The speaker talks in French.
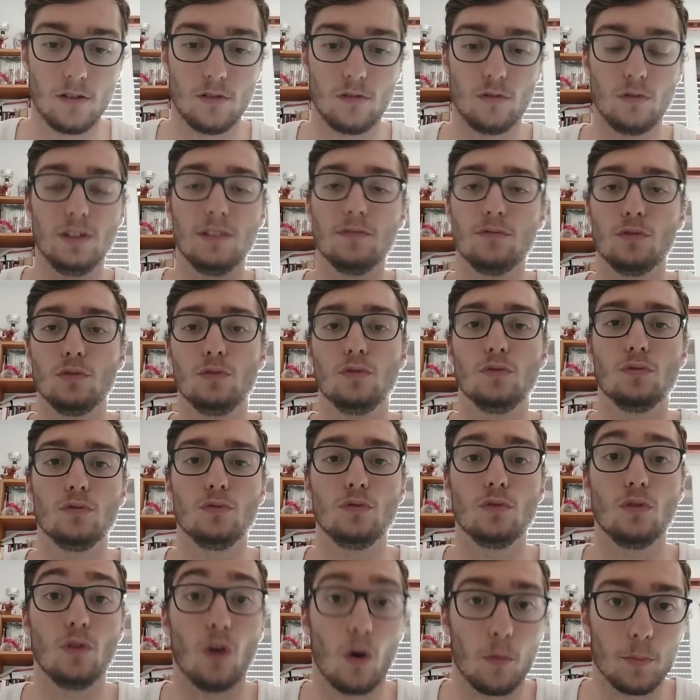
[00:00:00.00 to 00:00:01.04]
au niveau
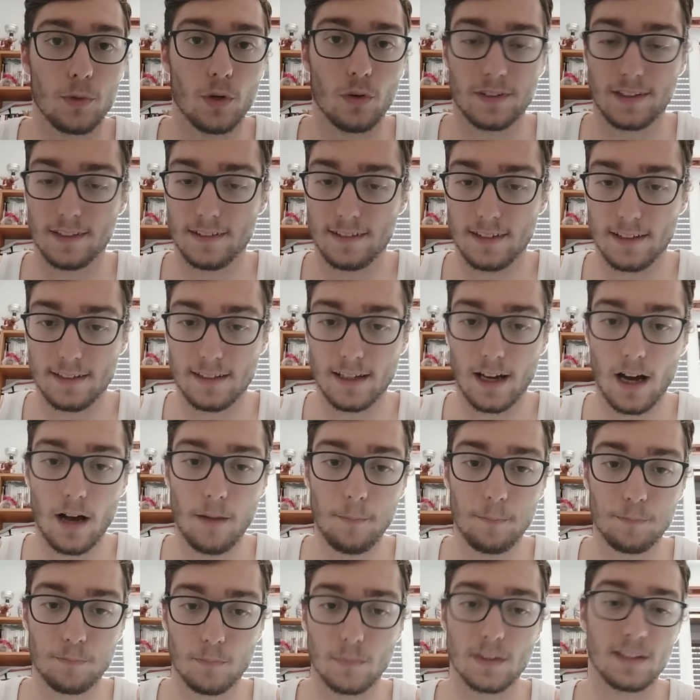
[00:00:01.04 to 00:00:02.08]
de, l'ambiance, etc.,
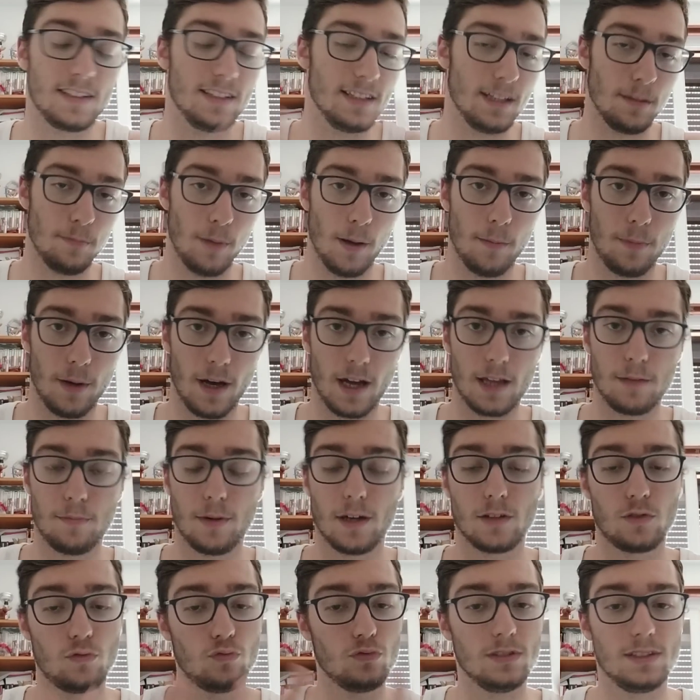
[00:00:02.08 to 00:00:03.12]
qui n'est pas pareil
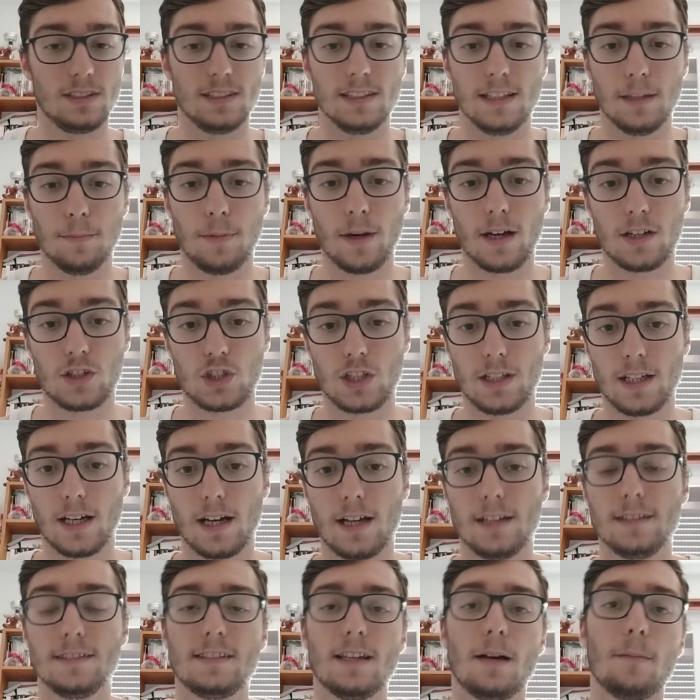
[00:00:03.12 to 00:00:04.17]
partout, qui n'est pas
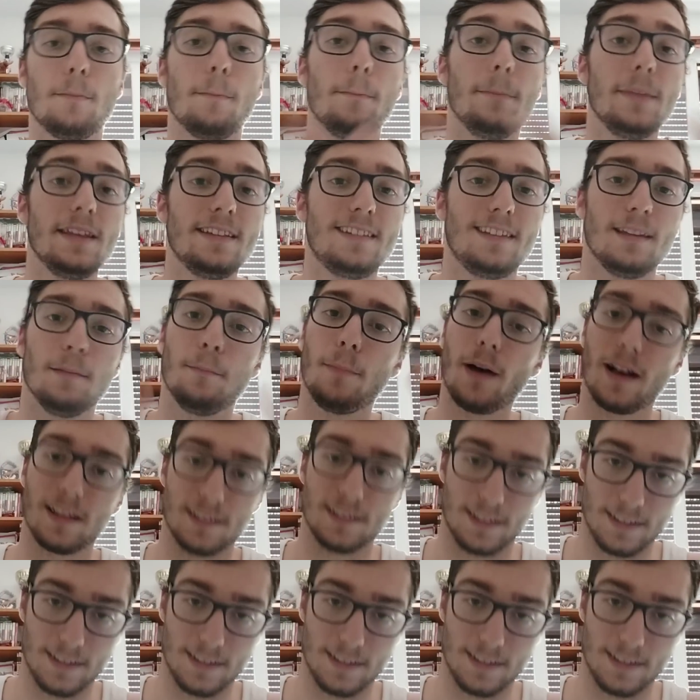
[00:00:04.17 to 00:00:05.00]
généralisable, mais c'est pas un